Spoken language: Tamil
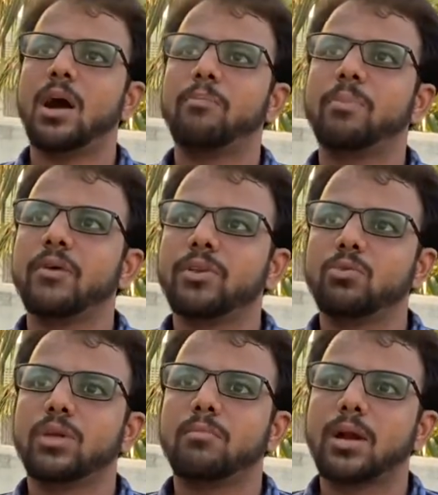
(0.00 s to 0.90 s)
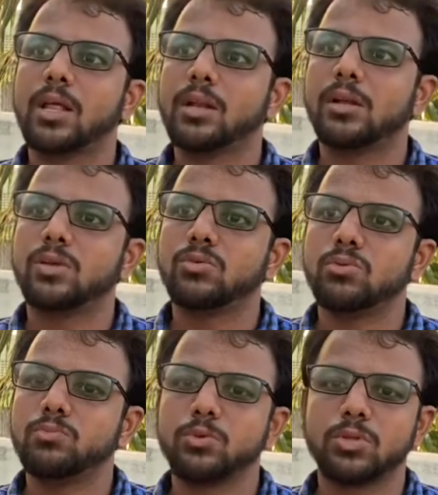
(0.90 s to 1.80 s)
அப்பாவினுடைய
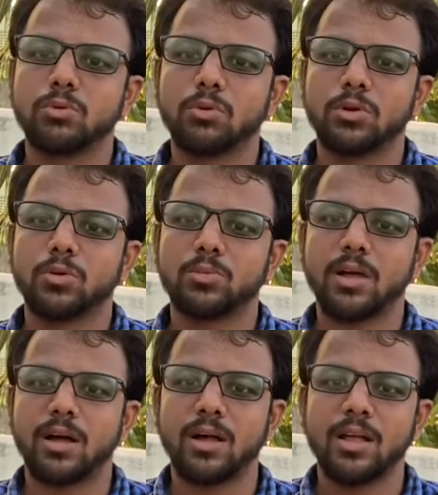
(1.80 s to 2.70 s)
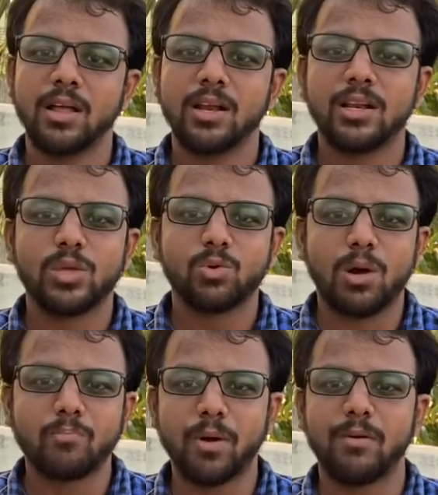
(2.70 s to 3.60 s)
மனநிலையோ புரிந்து கொள்ளணும்னா நீங்கள் ஒரு
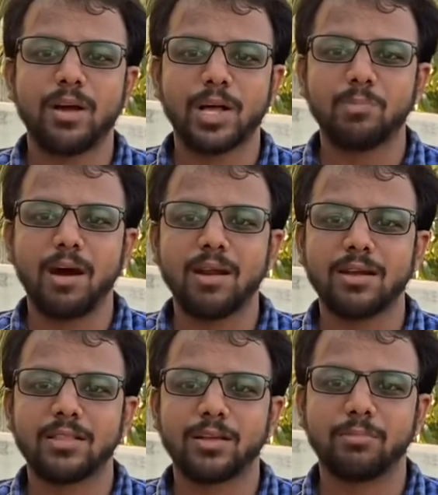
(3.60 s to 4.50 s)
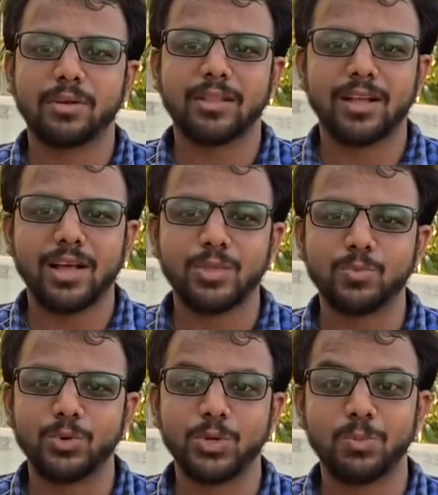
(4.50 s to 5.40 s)
அப்பாவாக மாறினதுக்கப்புறம் தாங்க அது
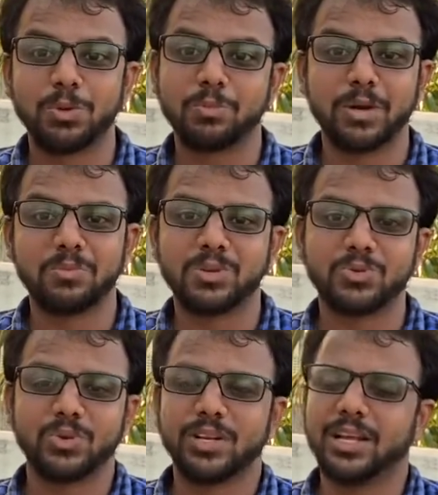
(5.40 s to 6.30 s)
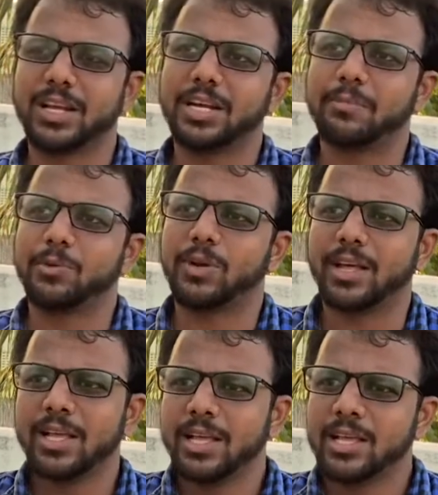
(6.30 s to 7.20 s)
முடியும்னு பல பேர் சொல்லிலாம்
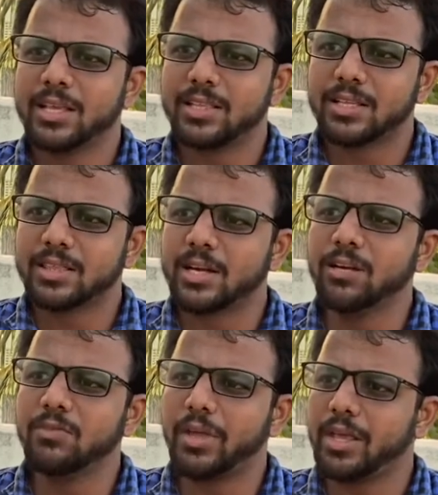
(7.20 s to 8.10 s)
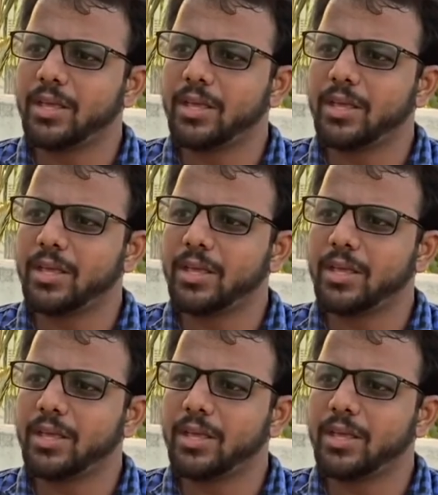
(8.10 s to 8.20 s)
கேட்டிருப்போம்ல இதை தழுவி